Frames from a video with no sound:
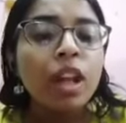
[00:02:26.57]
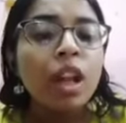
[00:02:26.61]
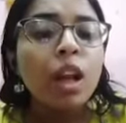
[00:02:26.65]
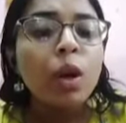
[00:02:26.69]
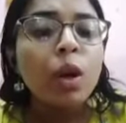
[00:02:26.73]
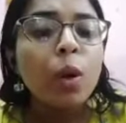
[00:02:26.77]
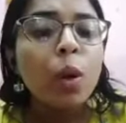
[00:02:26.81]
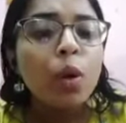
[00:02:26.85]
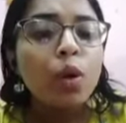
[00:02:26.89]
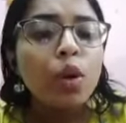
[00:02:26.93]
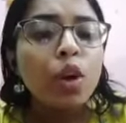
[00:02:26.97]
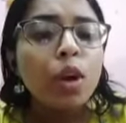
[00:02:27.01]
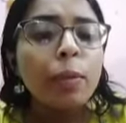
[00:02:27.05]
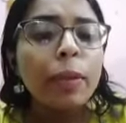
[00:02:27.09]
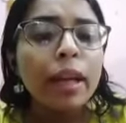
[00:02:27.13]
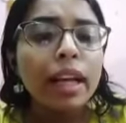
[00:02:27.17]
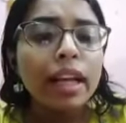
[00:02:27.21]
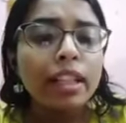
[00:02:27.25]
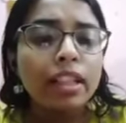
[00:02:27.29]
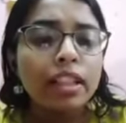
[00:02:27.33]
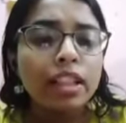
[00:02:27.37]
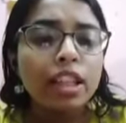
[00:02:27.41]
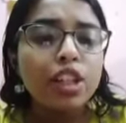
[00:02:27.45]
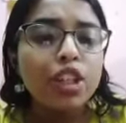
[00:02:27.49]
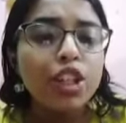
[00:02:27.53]
কোনো
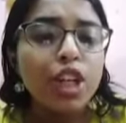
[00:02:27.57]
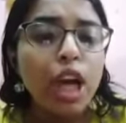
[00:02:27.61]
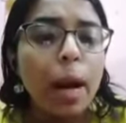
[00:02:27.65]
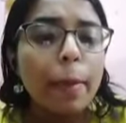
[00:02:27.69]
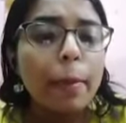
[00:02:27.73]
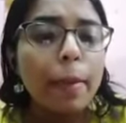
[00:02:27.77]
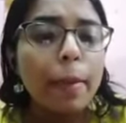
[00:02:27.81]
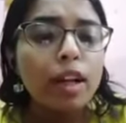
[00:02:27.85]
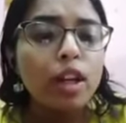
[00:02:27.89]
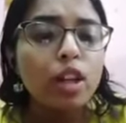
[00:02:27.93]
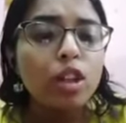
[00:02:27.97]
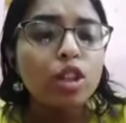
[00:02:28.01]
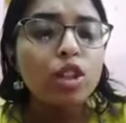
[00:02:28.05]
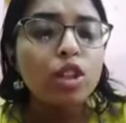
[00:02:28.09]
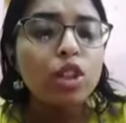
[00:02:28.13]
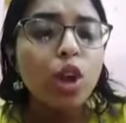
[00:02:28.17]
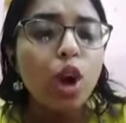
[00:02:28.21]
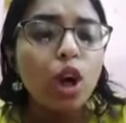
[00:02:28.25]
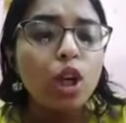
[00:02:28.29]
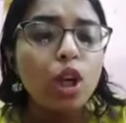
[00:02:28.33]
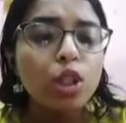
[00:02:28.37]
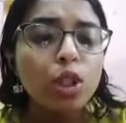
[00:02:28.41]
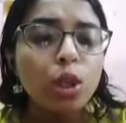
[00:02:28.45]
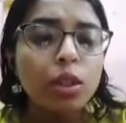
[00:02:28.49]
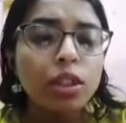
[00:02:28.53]
ব্যক্তি সামান্য
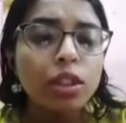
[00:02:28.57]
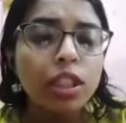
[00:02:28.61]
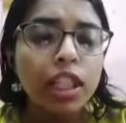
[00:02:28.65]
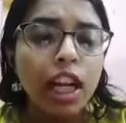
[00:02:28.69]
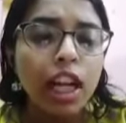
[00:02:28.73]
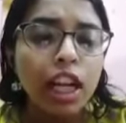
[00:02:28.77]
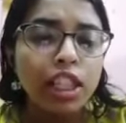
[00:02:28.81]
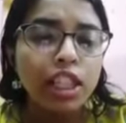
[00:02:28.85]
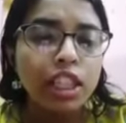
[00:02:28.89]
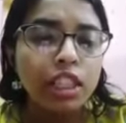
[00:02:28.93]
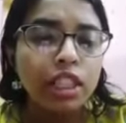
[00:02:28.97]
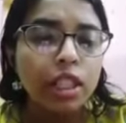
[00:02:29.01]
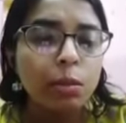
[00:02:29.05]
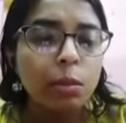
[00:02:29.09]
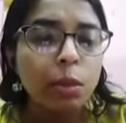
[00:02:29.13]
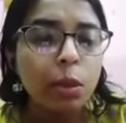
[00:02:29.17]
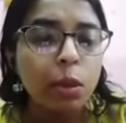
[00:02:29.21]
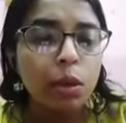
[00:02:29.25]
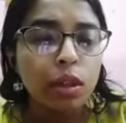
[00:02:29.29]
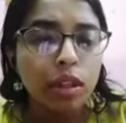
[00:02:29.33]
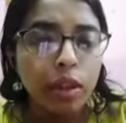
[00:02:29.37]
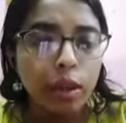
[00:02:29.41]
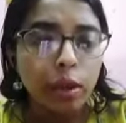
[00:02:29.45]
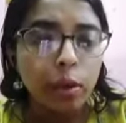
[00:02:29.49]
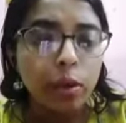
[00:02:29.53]
জ্বর সর্দি কাশিতে
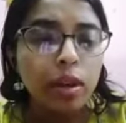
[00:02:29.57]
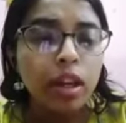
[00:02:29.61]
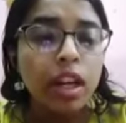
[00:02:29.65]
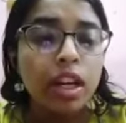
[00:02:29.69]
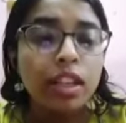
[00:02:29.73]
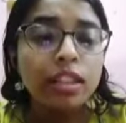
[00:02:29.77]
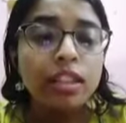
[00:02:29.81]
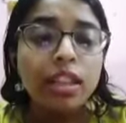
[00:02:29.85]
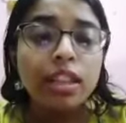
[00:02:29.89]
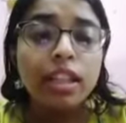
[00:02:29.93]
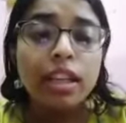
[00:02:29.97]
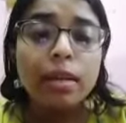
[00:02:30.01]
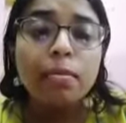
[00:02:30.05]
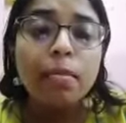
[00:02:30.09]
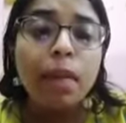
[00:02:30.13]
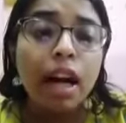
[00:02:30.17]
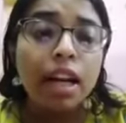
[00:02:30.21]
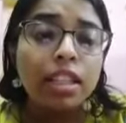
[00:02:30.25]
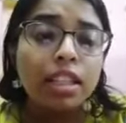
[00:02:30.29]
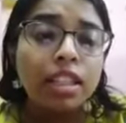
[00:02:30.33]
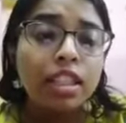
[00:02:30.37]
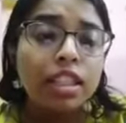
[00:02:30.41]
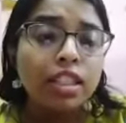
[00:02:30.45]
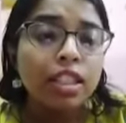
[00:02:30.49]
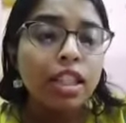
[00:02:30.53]
ভুগলেও তিনি
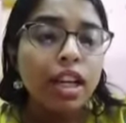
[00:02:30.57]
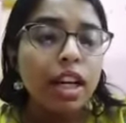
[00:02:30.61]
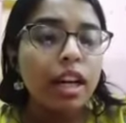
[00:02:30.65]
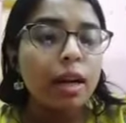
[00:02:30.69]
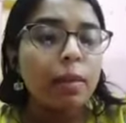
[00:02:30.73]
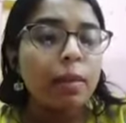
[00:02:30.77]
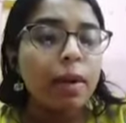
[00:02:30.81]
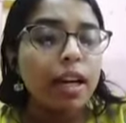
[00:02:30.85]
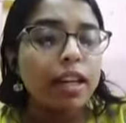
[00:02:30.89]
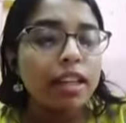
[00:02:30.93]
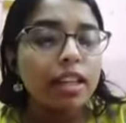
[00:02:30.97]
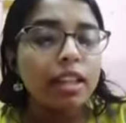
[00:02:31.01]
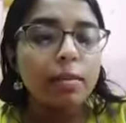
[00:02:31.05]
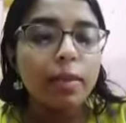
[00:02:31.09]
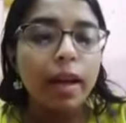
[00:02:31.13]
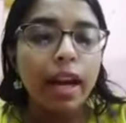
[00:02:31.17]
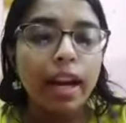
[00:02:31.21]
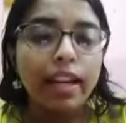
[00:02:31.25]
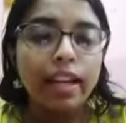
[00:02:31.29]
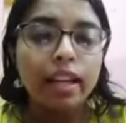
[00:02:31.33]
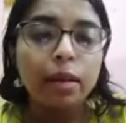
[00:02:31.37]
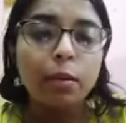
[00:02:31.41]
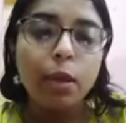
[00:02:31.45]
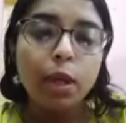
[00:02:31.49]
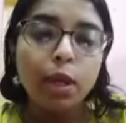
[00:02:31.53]
মাস্ক ছাড়া বাড়ির
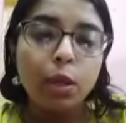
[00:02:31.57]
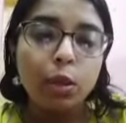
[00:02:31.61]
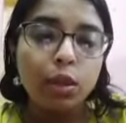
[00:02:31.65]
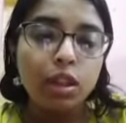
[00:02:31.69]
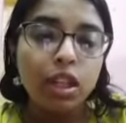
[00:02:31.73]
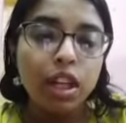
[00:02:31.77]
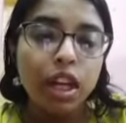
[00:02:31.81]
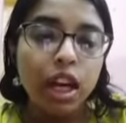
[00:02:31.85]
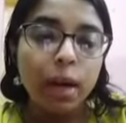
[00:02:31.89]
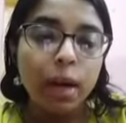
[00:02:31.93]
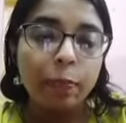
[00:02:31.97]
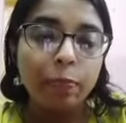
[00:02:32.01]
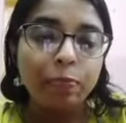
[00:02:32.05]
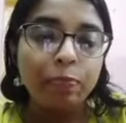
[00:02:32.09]
বাইরে বেরোন না